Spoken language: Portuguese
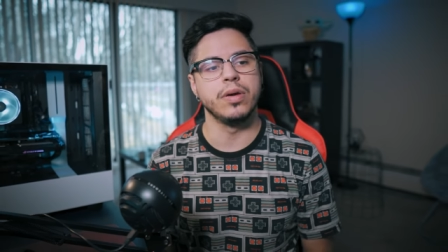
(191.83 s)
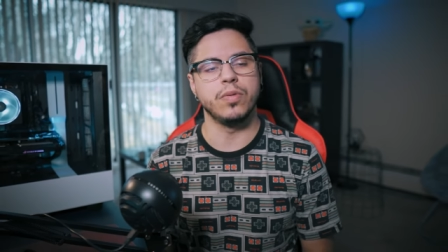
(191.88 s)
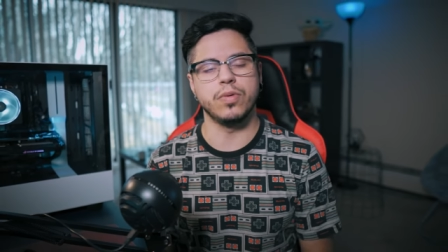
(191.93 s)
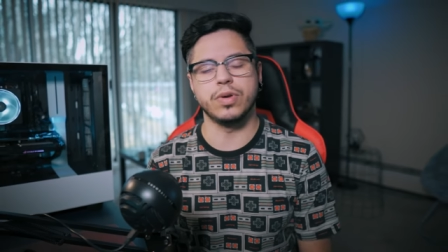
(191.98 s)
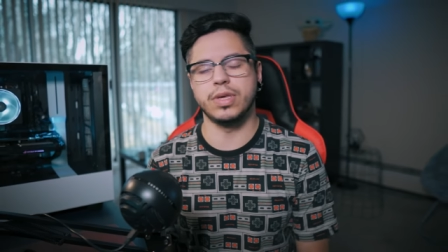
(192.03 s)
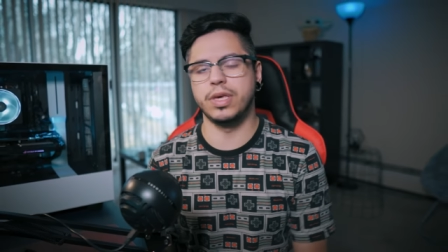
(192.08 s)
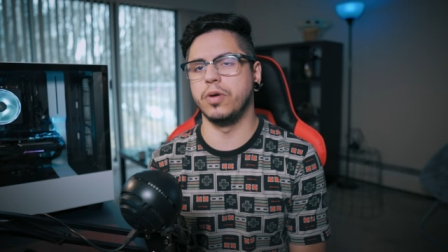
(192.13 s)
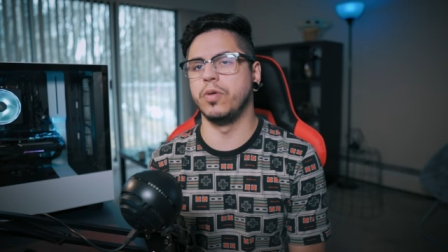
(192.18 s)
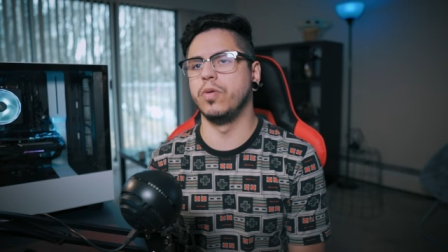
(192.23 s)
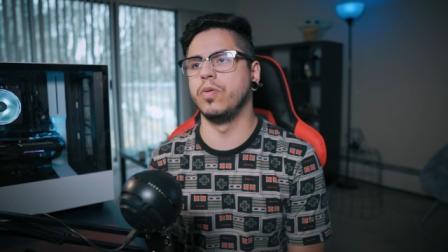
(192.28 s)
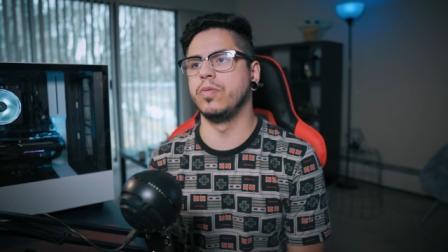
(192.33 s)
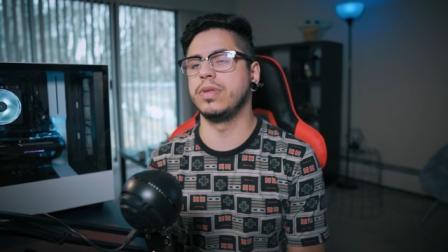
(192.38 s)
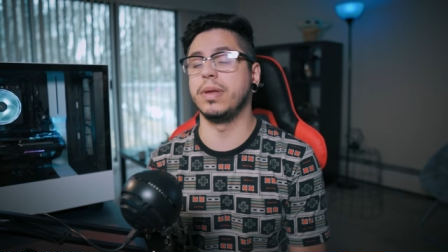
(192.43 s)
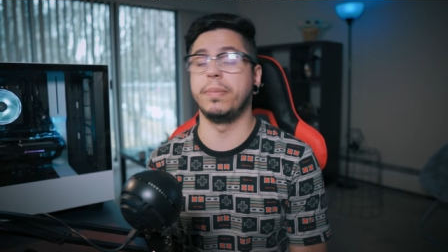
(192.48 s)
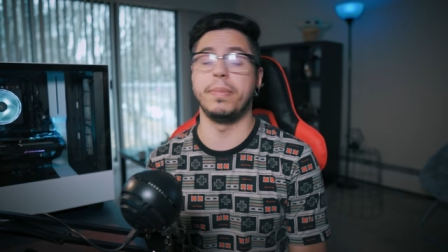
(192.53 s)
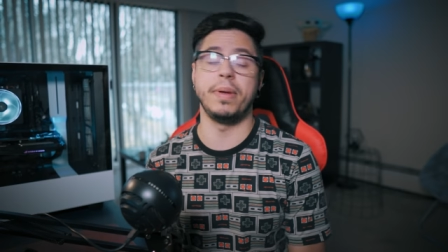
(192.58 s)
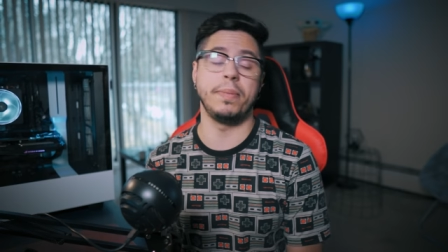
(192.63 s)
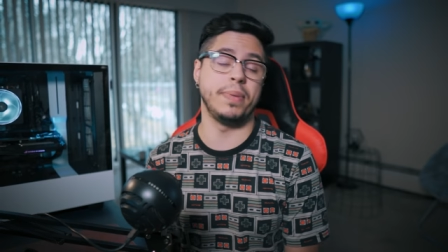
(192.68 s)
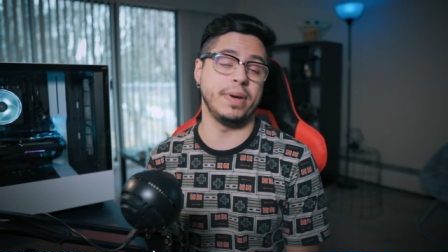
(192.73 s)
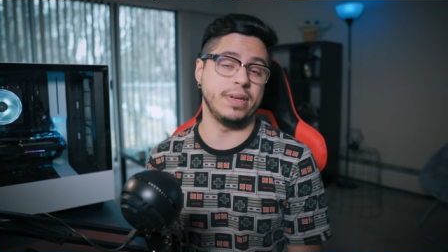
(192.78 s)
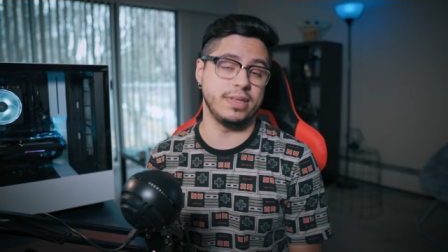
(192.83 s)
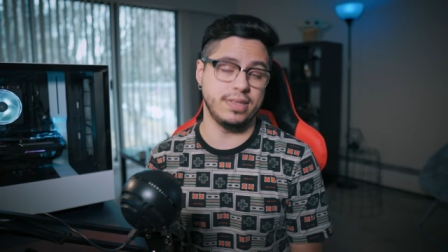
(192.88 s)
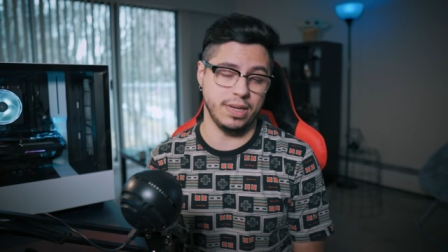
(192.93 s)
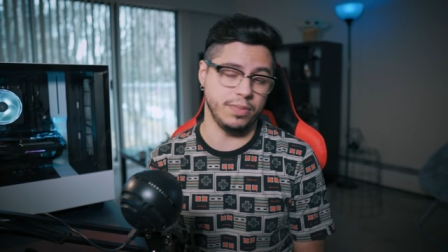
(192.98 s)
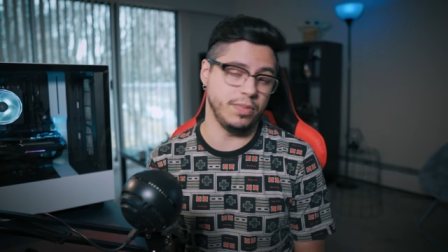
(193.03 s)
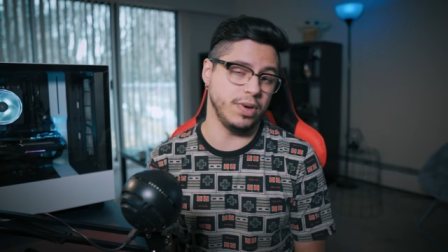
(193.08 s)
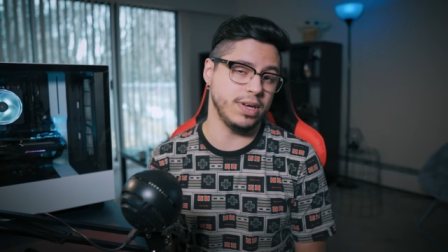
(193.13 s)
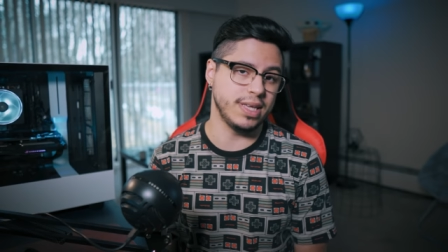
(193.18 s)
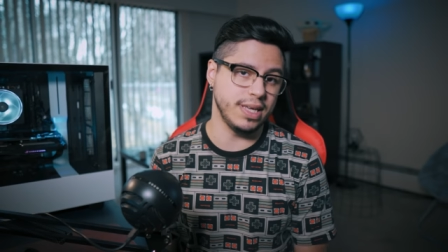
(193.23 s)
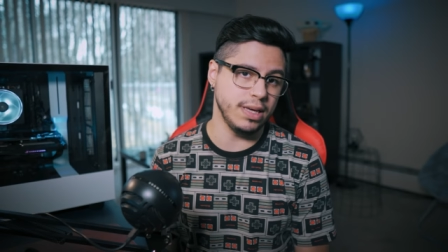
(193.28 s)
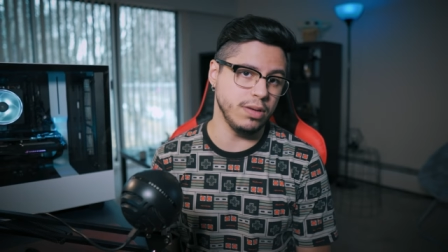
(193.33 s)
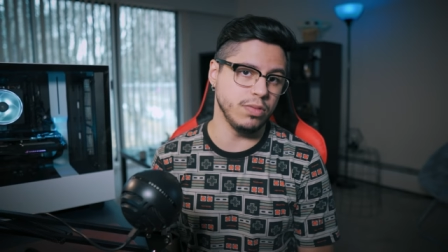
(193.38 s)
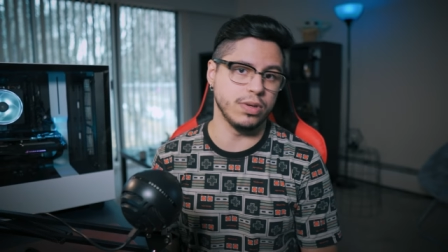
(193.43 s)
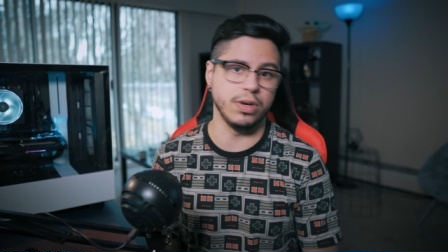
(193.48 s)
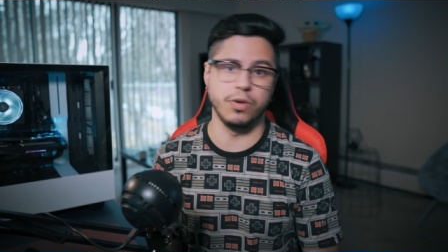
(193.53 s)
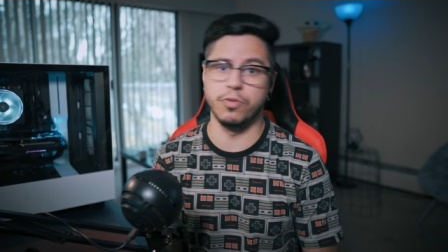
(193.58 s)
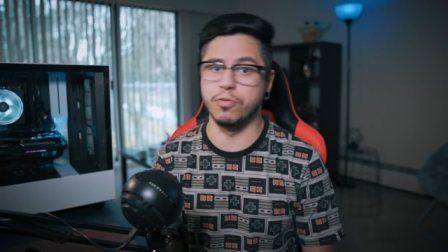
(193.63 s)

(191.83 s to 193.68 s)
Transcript: o que eu também percebo aqui, o que